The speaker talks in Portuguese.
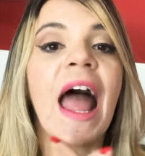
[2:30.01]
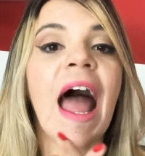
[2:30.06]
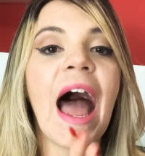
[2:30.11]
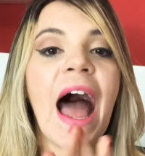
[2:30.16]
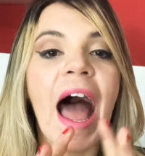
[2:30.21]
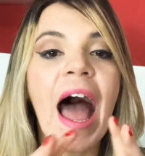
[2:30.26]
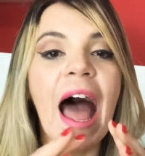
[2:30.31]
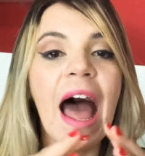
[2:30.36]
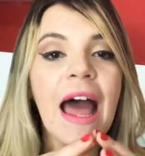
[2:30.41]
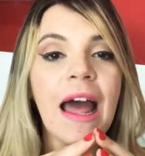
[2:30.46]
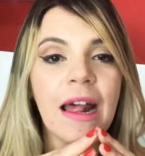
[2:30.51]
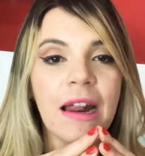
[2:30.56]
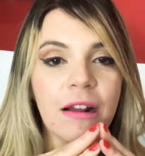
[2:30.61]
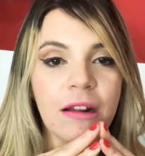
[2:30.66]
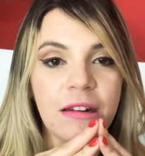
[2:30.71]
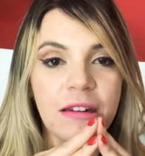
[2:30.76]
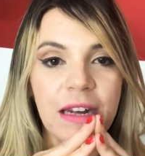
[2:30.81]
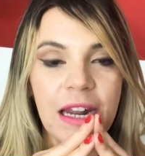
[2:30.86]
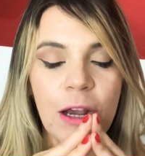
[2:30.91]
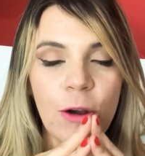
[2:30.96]

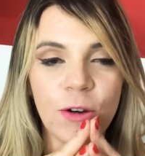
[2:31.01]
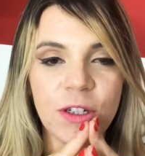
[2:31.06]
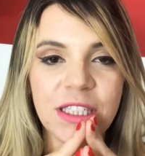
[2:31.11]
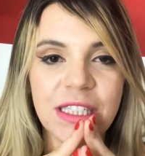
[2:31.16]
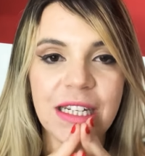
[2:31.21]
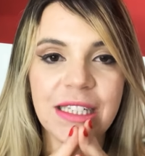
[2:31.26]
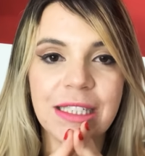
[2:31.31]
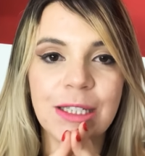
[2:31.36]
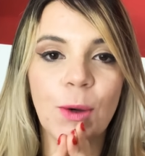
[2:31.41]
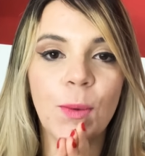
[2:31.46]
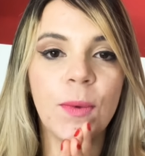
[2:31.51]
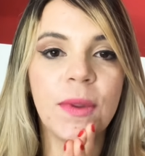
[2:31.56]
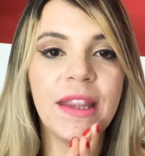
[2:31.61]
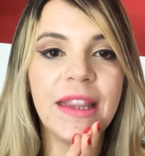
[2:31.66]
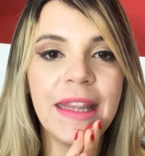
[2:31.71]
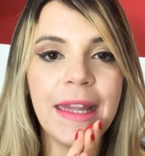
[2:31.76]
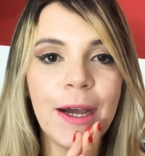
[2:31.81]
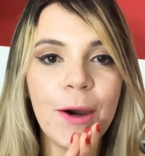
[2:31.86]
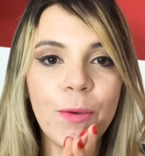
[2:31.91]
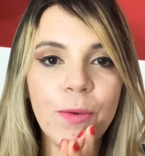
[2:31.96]
A negociação
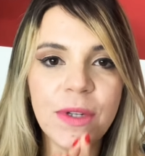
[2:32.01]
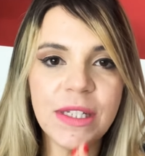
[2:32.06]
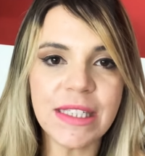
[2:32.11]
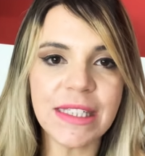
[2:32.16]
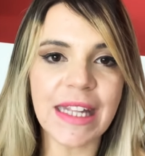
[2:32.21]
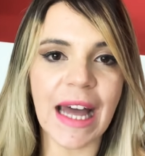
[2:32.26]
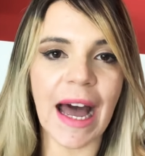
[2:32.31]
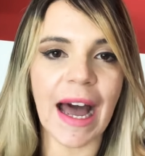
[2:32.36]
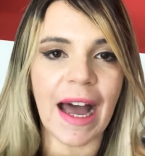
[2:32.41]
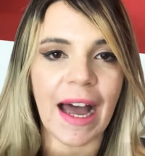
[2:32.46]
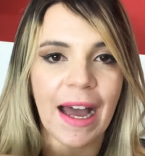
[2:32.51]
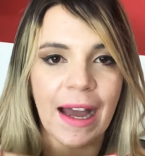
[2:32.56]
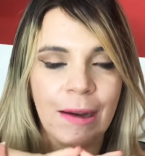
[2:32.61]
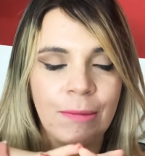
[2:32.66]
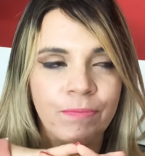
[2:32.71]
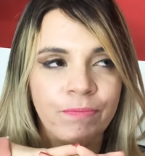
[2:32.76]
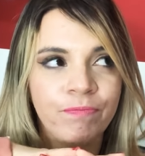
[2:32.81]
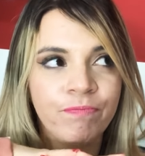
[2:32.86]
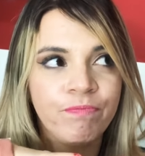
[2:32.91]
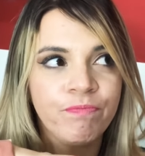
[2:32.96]
não
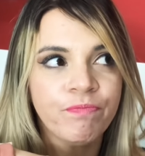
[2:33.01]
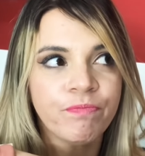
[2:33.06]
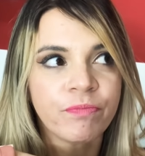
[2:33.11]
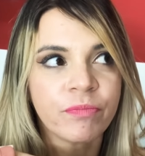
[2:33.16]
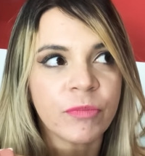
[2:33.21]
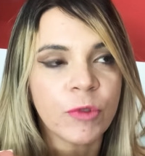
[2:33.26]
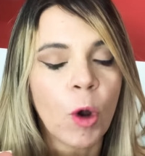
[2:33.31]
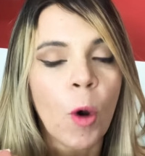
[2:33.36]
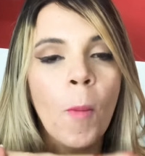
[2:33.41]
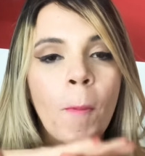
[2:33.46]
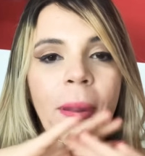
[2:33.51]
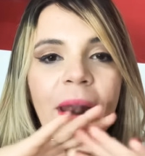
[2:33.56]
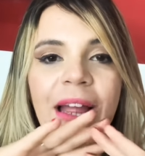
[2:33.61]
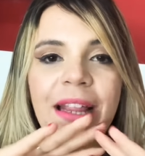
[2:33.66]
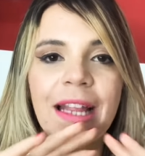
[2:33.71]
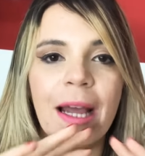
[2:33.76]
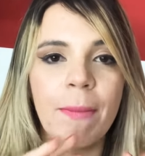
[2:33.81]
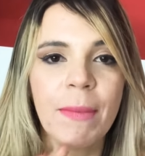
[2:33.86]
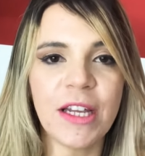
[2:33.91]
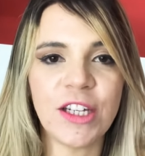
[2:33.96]
está
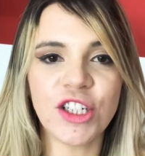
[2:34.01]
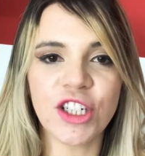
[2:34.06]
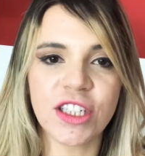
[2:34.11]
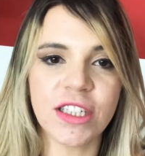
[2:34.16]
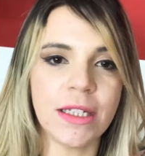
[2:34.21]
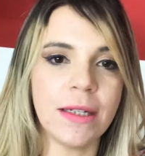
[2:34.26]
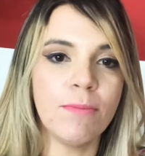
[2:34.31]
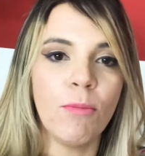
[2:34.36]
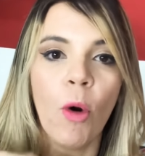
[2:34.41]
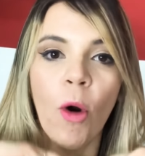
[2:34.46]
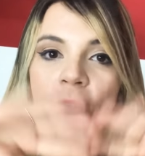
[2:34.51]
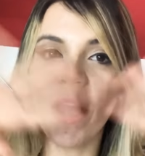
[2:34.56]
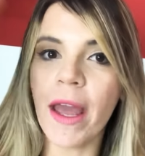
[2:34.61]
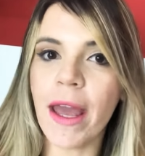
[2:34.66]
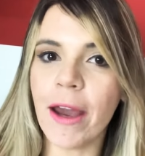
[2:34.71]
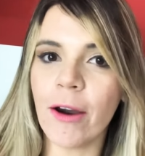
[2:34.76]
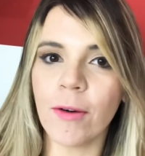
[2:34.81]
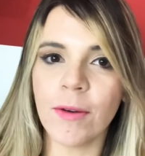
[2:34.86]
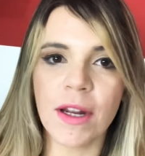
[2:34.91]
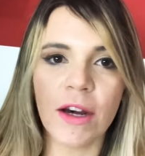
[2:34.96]
completamente assim,
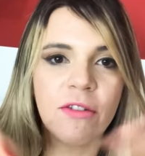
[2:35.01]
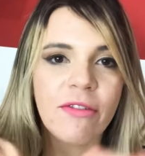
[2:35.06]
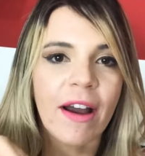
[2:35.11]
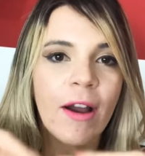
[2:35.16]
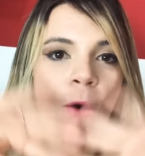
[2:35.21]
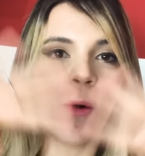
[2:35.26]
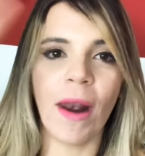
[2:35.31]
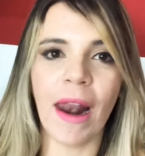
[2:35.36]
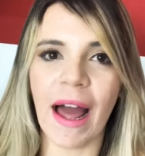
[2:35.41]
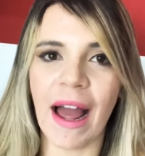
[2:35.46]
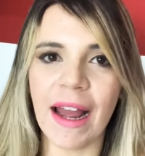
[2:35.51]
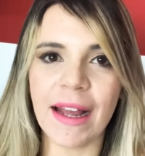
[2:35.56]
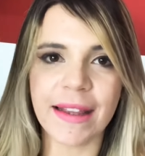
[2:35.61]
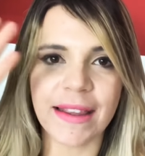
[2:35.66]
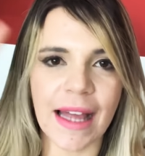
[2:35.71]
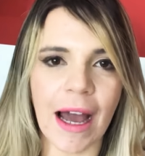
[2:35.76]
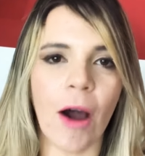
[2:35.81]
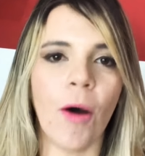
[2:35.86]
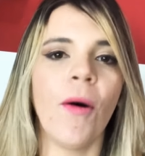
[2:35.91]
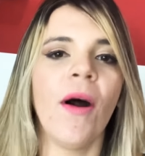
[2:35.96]
morreu, não vai rolar e
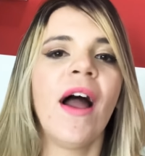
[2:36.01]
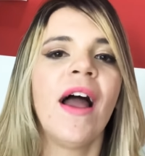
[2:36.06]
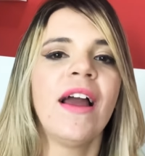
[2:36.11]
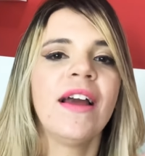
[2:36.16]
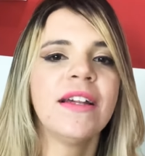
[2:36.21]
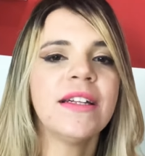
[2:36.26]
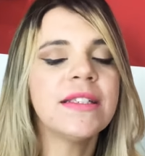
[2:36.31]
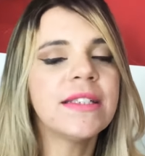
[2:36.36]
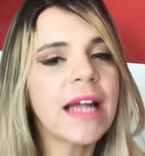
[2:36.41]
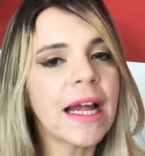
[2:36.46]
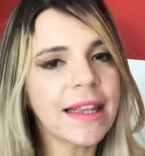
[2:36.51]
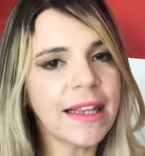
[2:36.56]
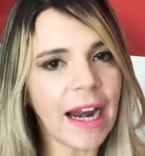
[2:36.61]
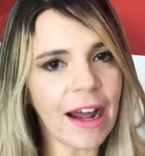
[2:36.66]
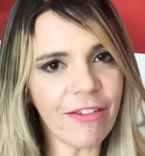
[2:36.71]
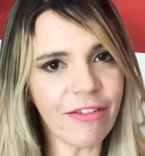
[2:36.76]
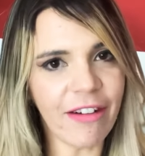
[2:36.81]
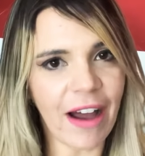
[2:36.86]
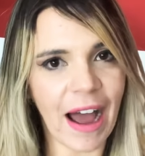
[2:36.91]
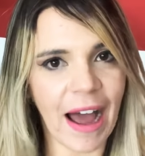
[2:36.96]
tal. Está
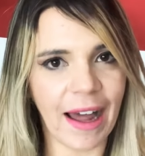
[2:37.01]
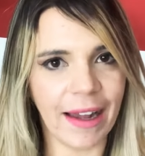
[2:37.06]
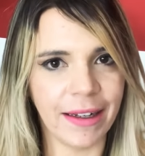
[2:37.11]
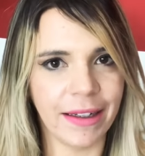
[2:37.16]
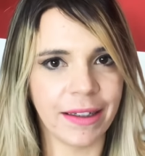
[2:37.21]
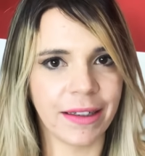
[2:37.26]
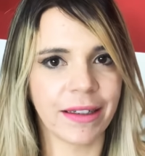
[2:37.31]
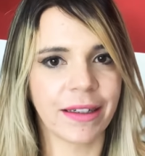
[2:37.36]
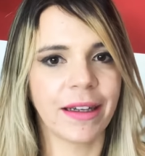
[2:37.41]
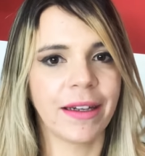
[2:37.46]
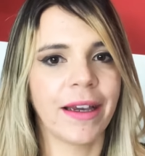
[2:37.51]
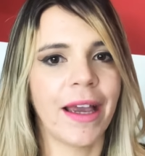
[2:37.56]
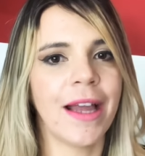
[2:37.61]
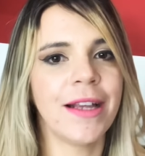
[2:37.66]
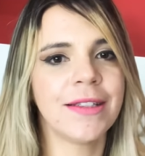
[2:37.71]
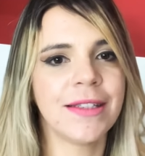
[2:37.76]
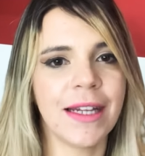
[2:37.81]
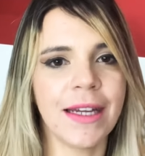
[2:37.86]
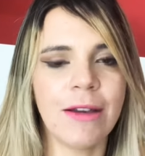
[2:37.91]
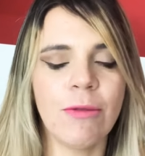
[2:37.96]
travada. Quer
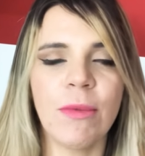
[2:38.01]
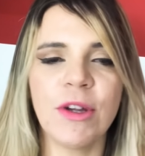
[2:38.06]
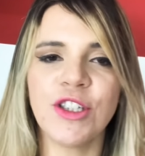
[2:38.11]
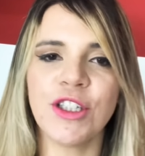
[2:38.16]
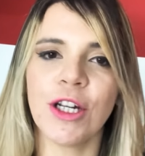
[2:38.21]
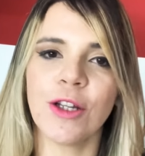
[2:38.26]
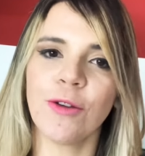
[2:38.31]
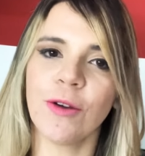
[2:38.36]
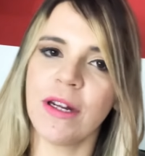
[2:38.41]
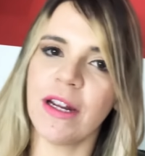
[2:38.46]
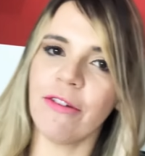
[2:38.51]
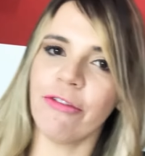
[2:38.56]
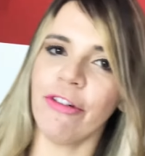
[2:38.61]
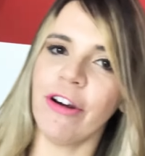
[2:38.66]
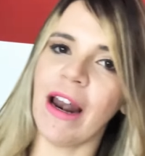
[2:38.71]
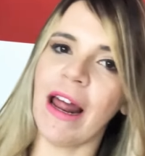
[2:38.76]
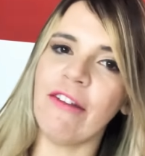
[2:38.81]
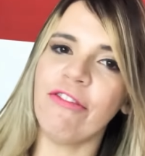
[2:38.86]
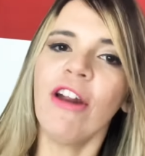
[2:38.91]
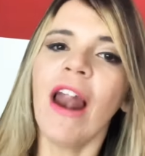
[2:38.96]
dizer que uma diretoria
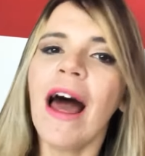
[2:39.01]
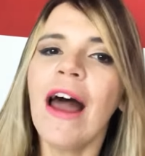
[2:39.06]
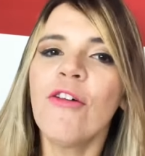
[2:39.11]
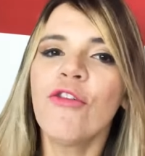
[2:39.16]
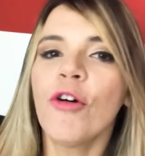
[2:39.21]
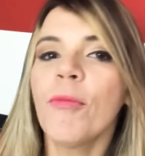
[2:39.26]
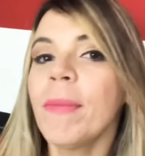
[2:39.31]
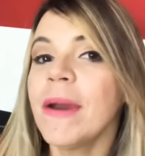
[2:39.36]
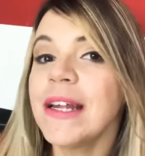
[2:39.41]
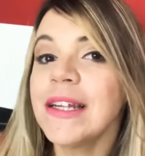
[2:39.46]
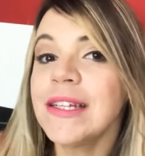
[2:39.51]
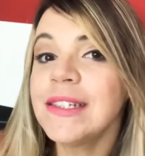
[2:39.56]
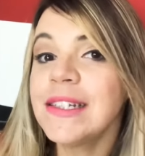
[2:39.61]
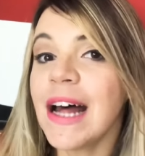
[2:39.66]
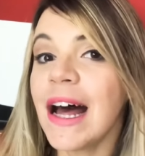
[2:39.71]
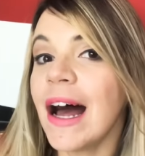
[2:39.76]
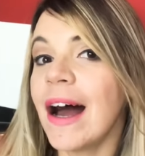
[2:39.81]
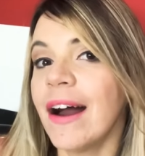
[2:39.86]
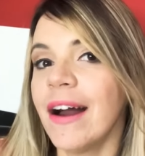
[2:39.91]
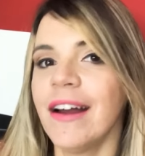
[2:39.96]
foi lá e falou, ah, eu vou
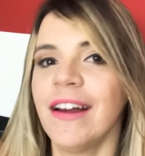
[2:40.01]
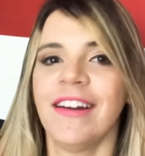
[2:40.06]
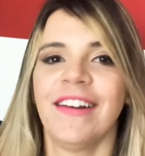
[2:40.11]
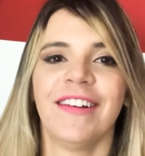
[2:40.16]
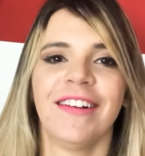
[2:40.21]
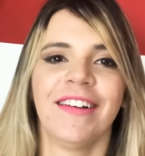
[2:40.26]
pensar